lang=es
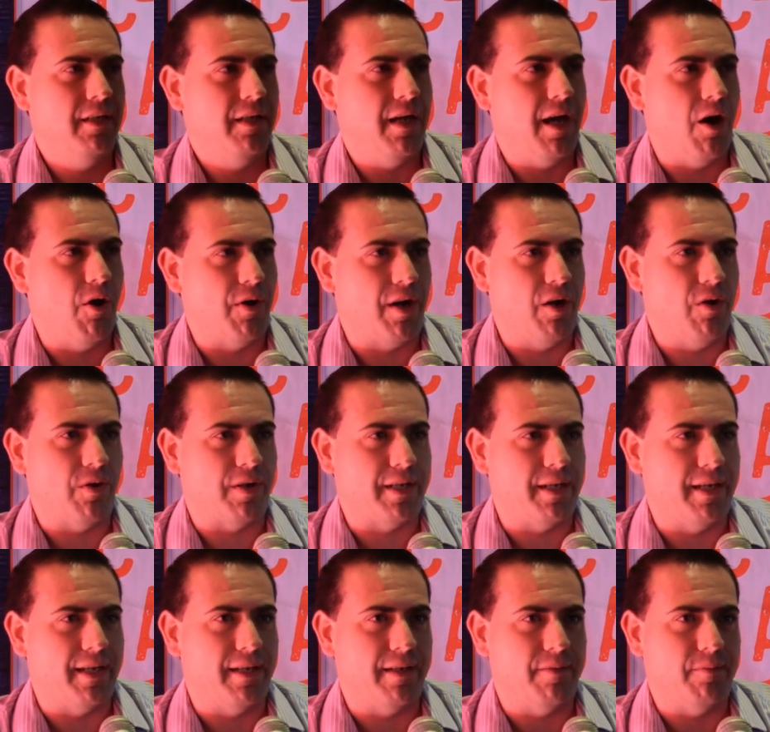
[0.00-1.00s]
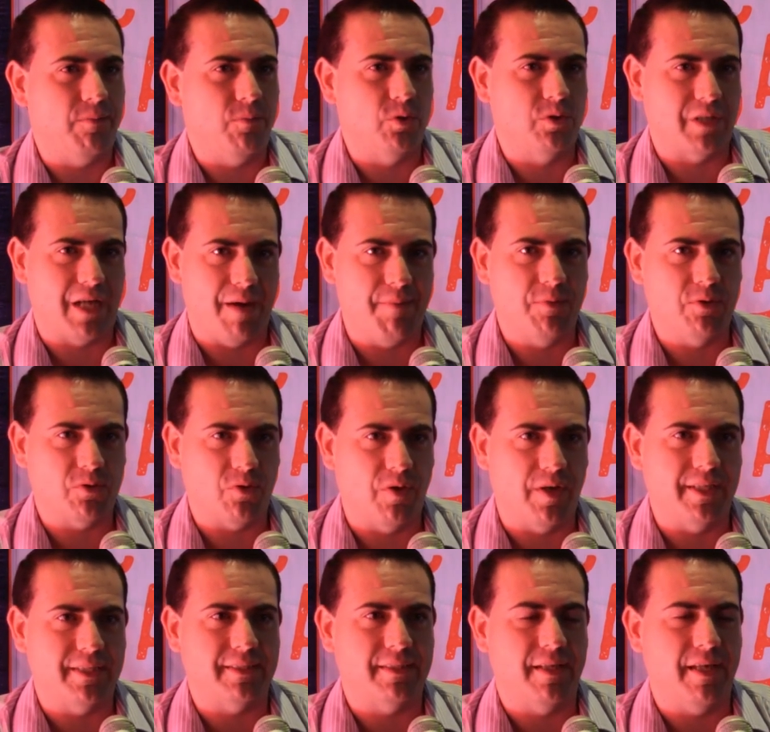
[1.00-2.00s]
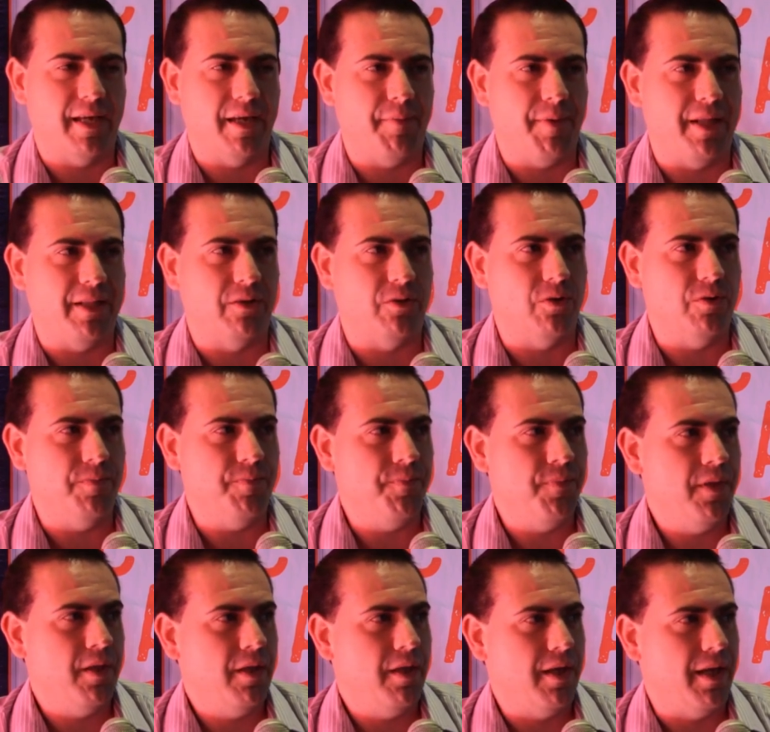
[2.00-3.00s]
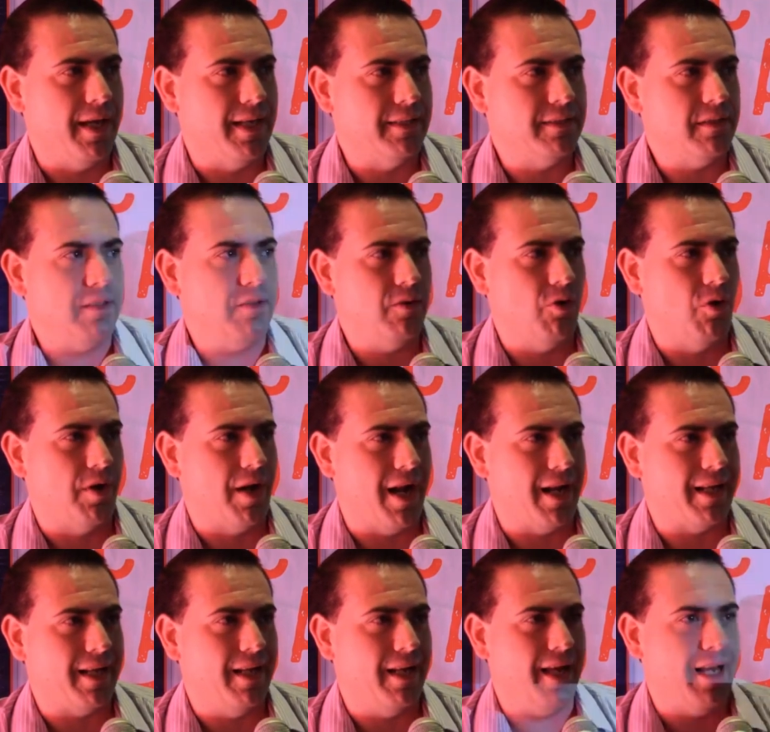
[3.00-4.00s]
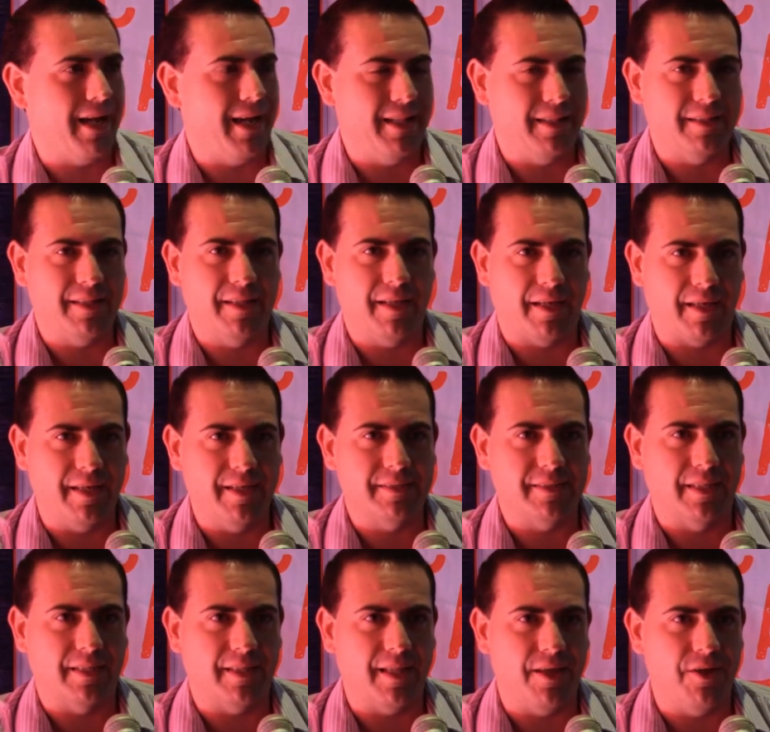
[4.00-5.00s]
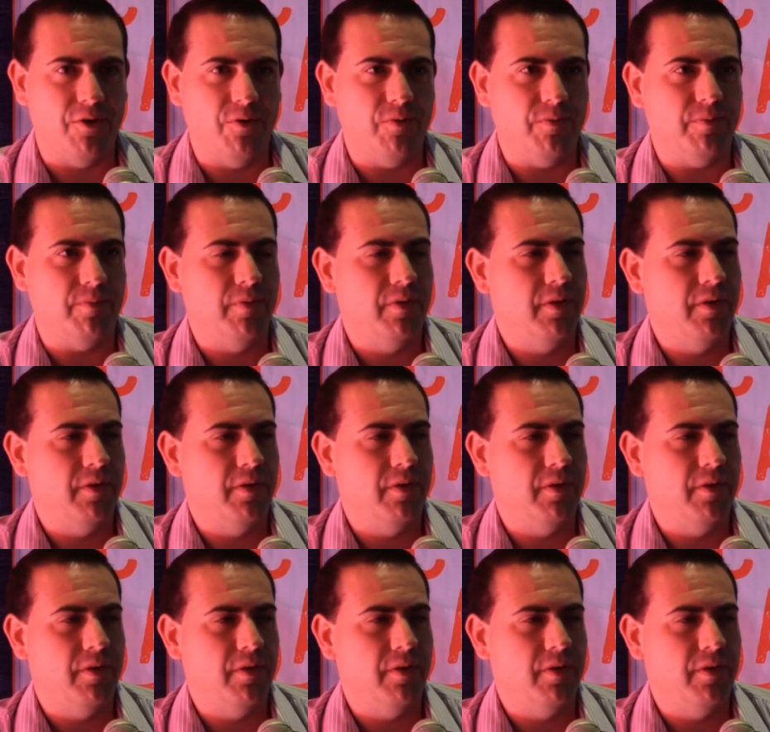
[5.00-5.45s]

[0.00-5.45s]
Ahora lo que buscamos con este evento es lograr que la gente de aquí de Saltillo